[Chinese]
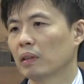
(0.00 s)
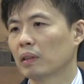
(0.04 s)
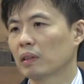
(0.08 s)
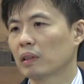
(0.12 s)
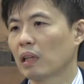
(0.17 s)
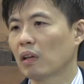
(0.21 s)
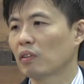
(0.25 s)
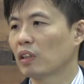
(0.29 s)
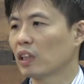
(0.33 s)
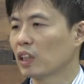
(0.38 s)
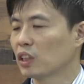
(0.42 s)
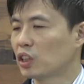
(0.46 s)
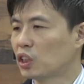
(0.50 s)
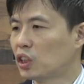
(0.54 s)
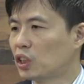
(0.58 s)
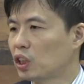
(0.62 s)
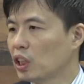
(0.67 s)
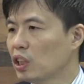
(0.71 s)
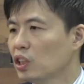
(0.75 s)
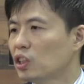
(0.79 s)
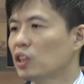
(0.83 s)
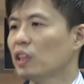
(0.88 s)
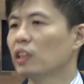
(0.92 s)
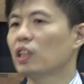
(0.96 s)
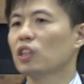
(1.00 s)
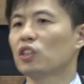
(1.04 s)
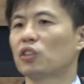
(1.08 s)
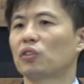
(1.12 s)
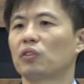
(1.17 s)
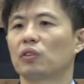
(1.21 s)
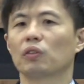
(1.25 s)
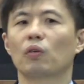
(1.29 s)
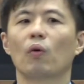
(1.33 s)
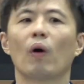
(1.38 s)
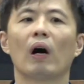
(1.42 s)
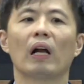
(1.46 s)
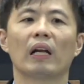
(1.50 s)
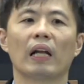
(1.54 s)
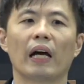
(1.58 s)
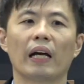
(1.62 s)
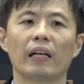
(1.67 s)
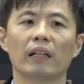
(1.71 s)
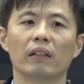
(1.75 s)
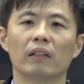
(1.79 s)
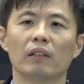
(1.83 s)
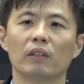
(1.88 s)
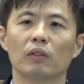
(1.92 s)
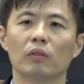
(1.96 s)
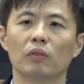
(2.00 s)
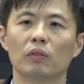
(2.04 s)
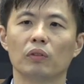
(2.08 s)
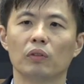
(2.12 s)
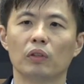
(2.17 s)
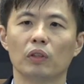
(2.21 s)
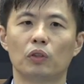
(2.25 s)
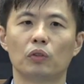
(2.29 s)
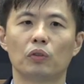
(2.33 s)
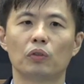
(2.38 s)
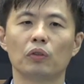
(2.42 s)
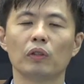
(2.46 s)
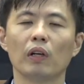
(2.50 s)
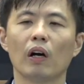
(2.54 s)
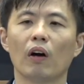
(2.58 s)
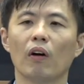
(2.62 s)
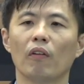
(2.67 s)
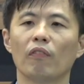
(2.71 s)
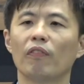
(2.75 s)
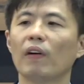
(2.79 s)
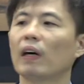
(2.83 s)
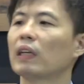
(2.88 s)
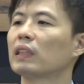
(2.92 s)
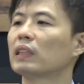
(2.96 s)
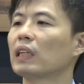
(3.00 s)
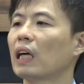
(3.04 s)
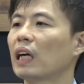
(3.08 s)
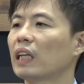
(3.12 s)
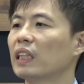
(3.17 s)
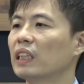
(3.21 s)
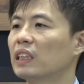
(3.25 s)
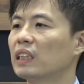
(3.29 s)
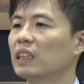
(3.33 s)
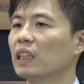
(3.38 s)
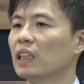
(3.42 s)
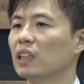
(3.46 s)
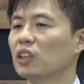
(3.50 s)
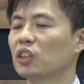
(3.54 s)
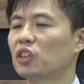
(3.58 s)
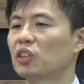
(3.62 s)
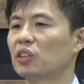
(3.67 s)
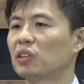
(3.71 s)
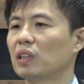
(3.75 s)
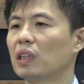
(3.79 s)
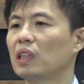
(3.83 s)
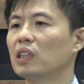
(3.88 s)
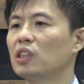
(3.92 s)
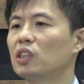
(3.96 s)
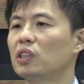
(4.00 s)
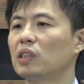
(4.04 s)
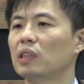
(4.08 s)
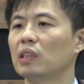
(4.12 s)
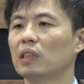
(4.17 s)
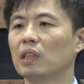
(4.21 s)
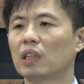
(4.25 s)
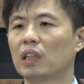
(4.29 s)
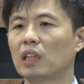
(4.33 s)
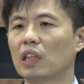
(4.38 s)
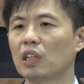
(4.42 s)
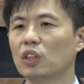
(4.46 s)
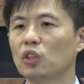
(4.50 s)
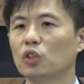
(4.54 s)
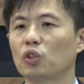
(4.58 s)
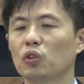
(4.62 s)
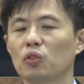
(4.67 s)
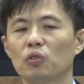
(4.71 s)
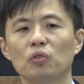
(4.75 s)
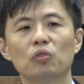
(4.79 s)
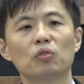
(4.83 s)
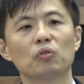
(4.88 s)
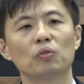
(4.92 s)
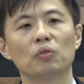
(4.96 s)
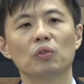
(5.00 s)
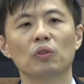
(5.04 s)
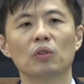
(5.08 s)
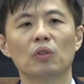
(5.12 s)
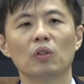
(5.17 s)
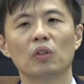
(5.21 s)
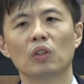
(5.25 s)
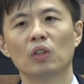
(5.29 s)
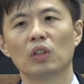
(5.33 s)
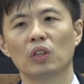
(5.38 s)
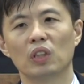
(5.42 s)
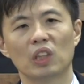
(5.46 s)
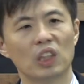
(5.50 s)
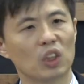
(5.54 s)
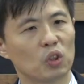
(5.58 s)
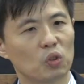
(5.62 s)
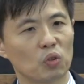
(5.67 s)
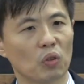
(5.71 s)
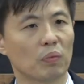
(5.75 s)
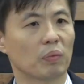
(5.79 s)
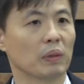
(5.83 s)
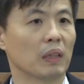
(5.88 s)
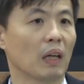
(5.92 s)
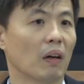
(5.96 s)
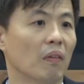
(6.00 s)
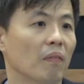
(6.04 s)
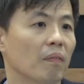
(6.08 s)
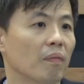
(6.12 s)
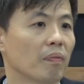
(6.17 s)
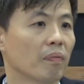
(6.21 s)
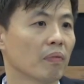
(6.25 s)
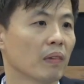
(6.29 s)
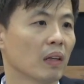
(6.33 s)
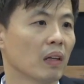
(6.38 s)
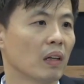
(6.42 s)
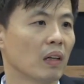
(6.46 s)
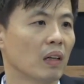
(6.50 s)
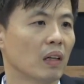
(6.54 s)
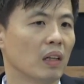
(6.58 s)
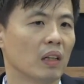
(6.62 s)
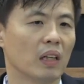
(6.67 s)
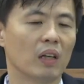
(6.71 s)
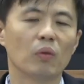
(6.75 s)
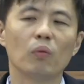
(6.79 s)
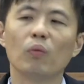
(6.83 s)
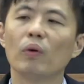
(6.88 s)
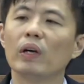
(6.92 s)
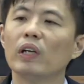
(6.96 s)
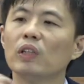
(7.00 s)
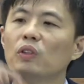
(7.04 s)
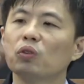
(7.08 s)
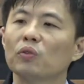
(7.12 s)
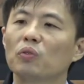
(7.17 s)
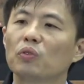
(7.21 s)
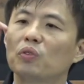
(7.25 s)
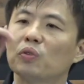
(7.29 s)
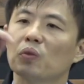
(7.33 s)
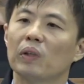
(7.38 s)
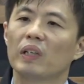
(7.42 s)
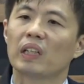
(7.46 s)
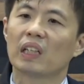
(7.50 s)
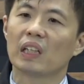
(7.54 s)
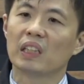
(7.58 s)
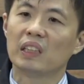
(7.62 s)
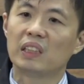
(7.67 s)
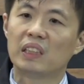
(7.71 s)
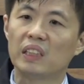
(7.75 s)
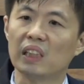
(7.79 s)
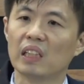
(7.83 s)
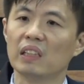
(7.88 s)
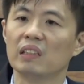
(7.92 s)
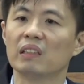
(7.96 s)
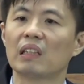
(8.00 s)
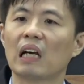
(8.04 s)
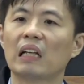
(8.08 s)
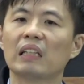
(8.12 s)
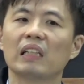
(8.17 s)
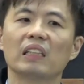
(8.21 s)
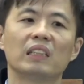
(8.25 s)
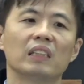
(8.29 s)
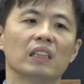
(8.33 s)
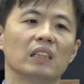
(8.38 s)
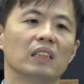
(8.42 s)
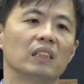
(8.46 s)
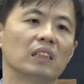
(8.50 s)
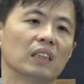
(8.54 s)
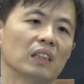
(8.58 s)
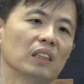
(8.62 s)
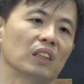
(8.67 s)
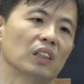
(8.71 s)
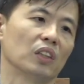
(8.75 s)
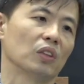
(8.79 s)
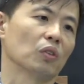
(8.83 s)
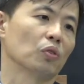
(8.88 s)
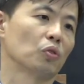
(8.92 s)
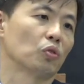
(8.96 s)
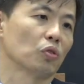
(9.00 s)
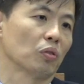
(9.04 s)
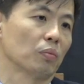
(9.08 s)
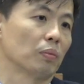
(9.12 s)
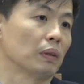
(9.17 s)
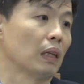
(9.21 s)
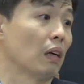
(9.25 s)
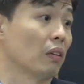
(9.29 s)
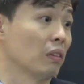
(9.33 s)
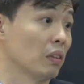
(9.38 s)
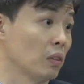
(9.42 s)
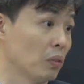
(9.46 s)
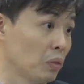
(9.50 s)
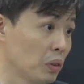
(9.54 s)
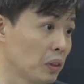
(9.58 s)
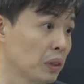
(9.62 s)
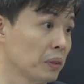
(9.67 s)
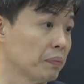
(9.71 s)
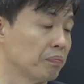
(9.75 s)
到那个真正的实况来，你需要放下一切舍己跟从主，你做不到，连为主做一个简单的见证你都做不到，的东西。